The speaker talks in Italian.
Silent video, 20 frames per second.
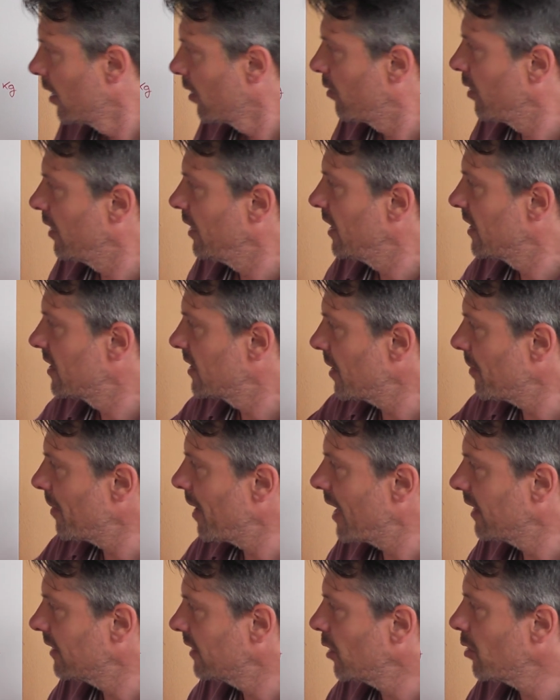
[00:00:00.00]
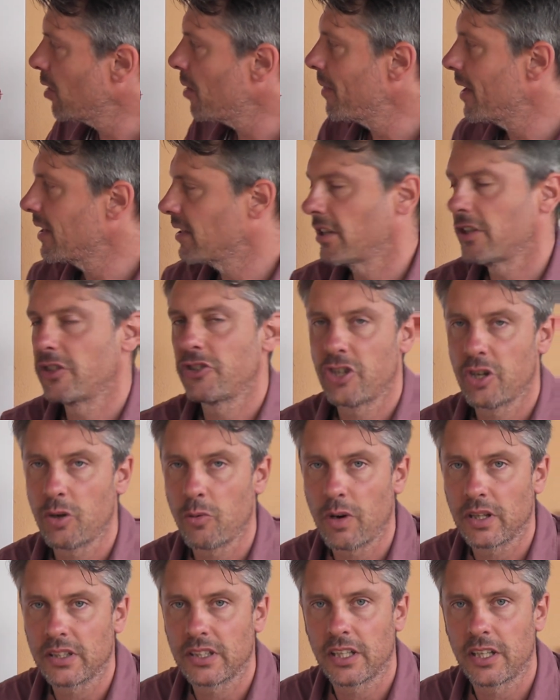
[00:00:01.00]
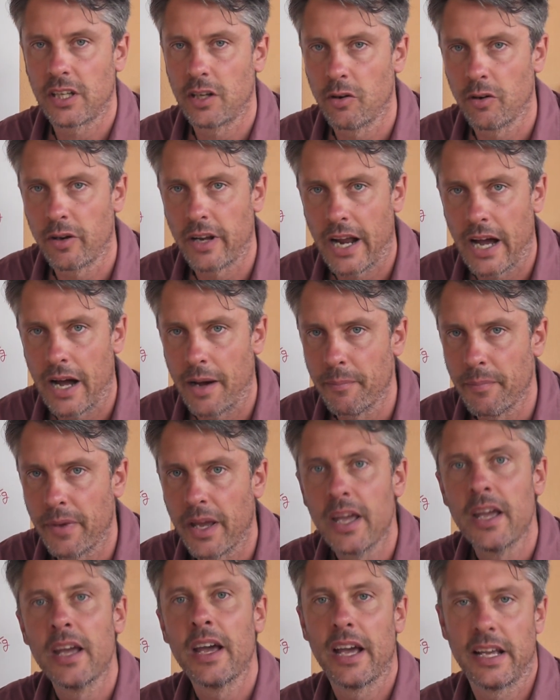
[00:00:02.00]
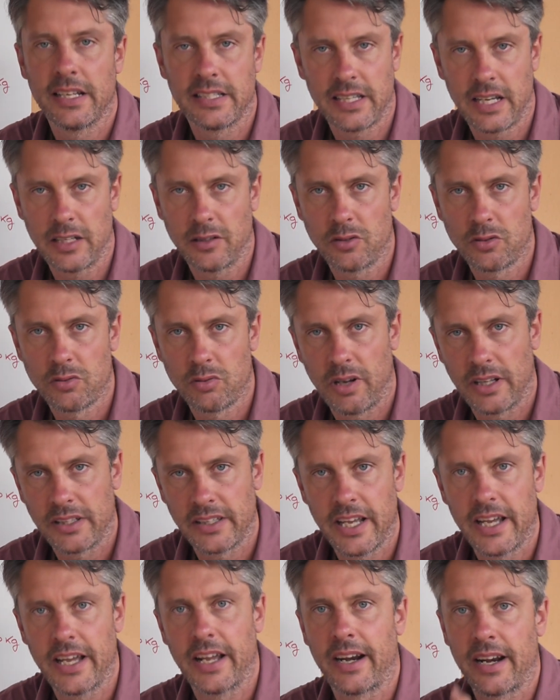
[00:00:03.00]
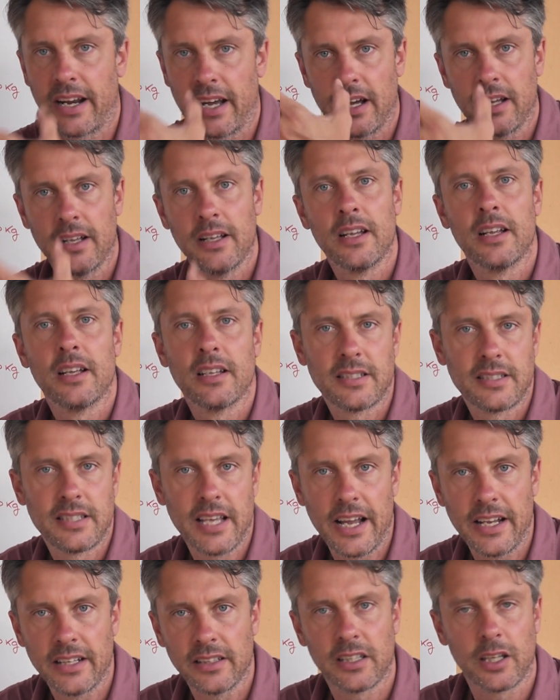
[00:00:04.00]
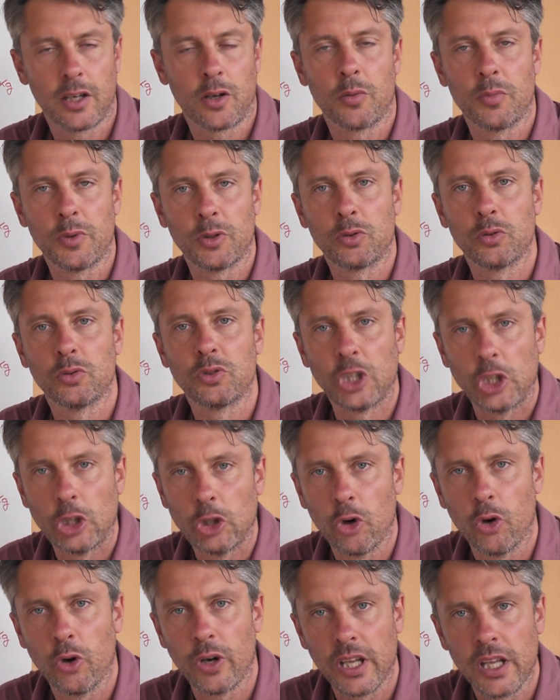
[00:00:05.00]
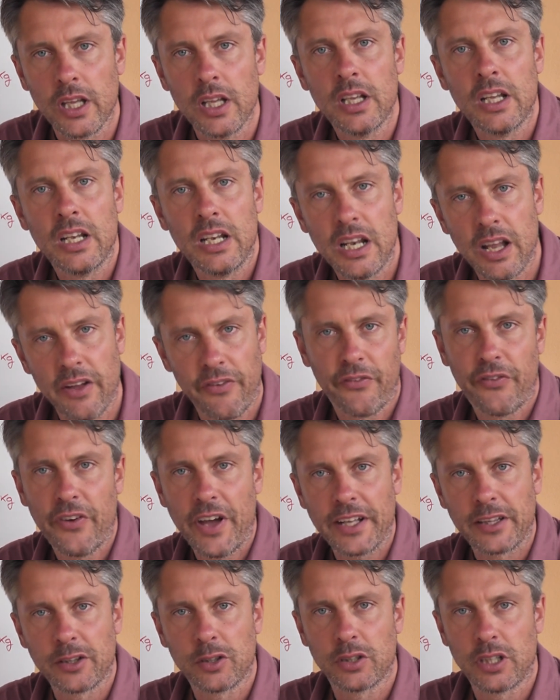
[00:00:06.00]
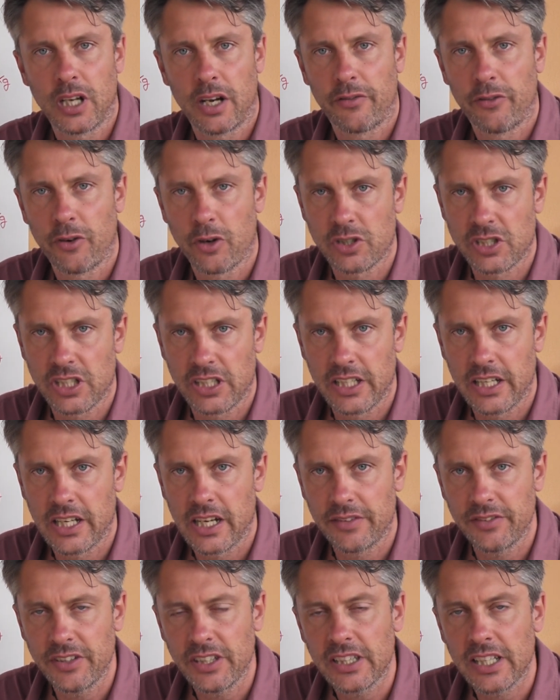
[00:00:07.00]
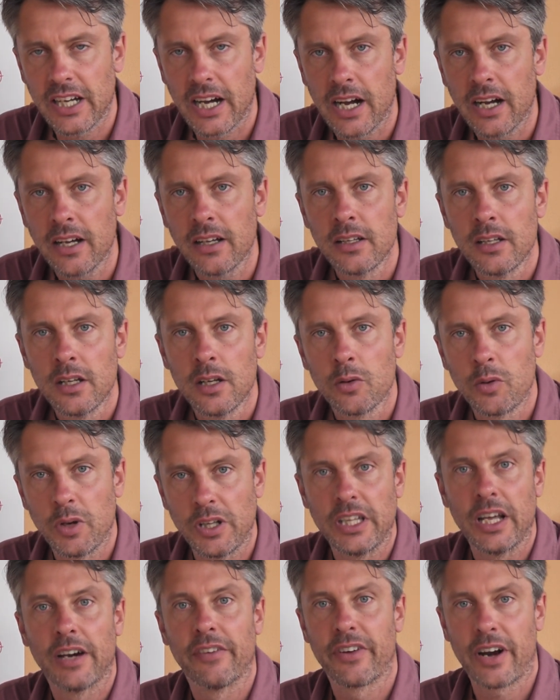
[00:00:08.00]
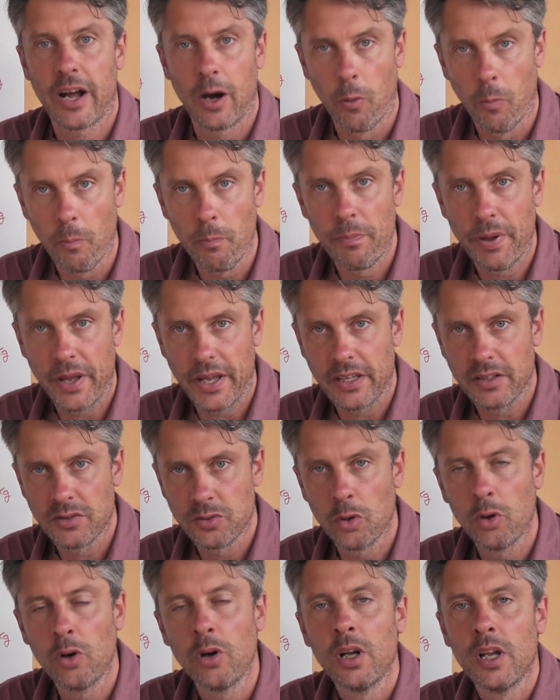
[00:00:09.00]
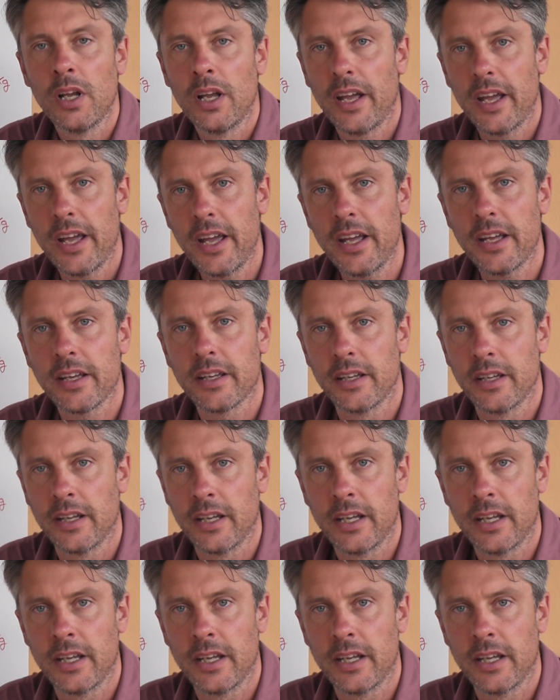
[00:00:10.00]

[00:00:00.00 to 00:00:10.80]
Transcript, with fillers: quindi Samantha ha una massa di 50 kg, essendo sulla Terra sente come tutti noi l'effetto della forza di gravità quindi avrà un peso e eh,